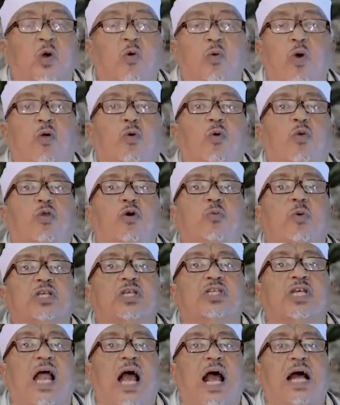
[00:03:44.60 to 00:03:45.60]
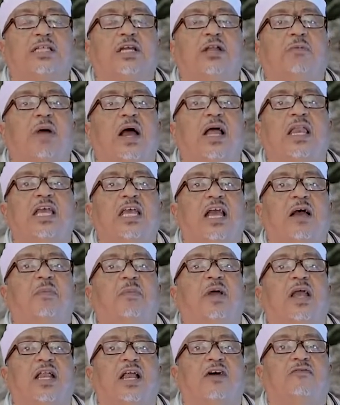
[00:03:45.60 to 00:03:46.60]
هو كل مصلحة مالية
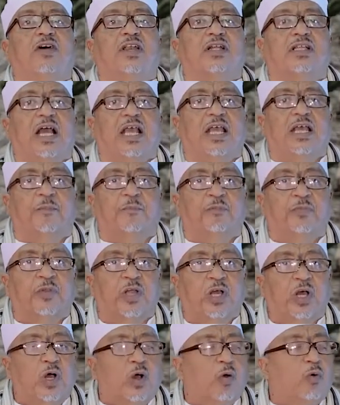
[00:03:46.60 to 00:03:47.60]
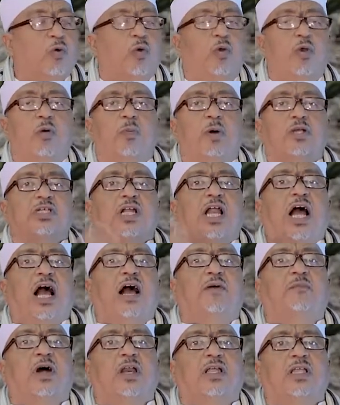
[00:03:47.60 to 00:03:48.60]
بين فردين كل
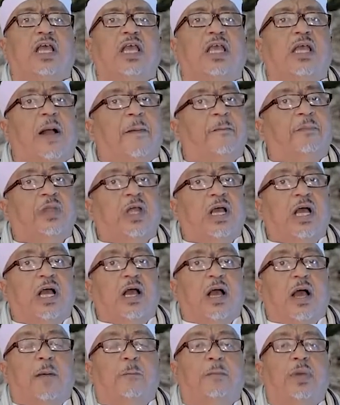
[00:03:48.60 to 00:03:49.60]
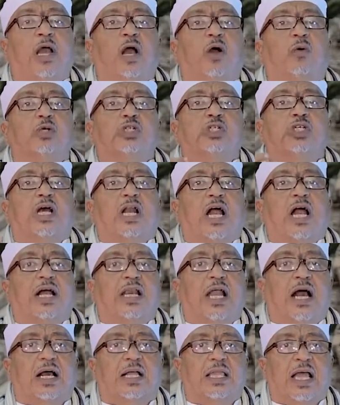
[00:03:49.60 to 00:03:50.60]
مصلحة مردية بيع والشراء
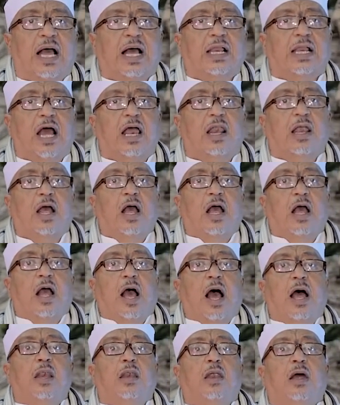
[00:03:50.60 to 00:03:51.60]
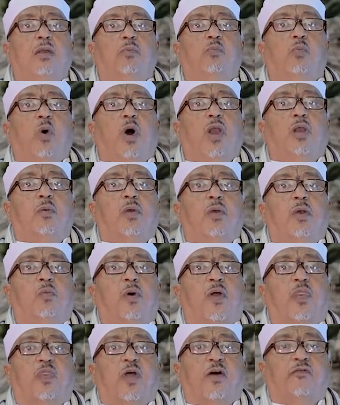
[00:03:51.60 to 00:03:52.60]
نقدا
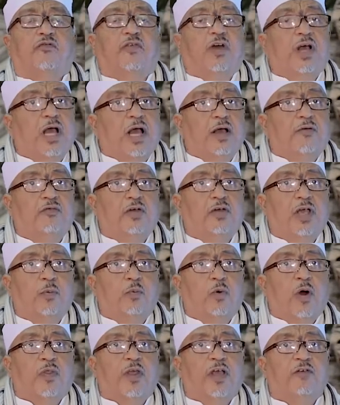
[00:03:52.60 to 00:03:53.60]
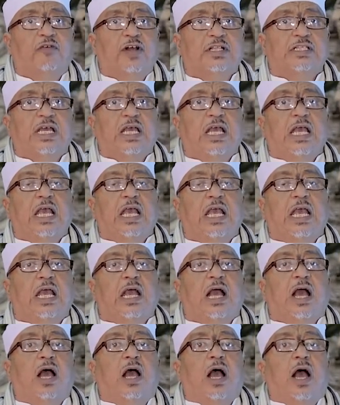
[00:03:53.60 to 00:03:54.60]
الموظف في
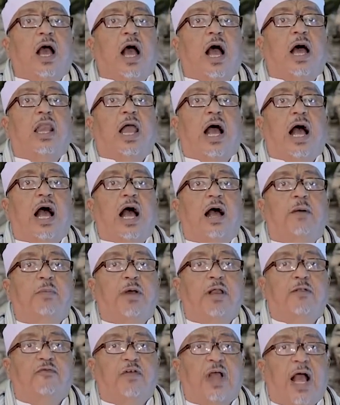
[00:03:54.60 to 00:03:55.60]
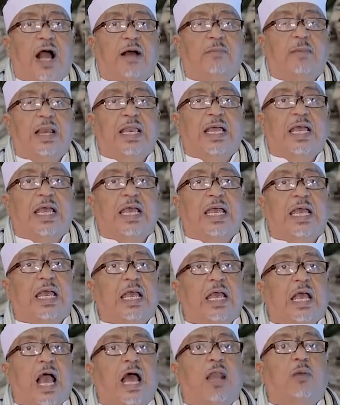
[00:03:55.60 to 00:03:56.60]
وظيفته العامل في
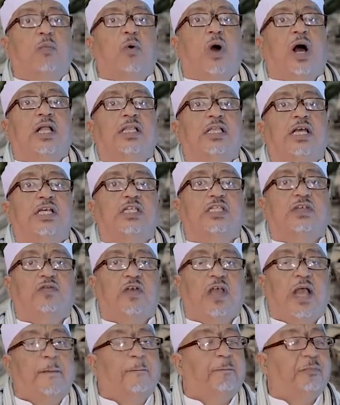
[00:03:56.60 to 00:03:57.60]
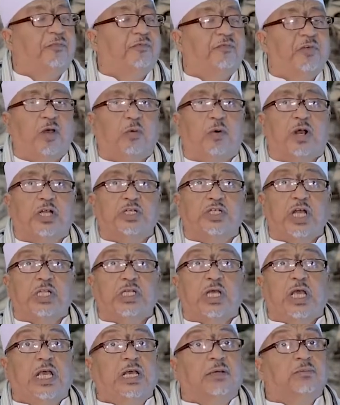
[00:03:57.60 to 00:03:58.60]
عمله المهندس في في
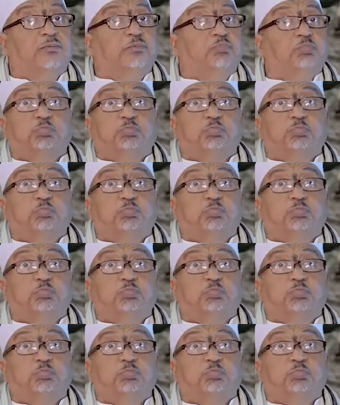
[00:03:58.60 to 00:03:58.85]
ورشته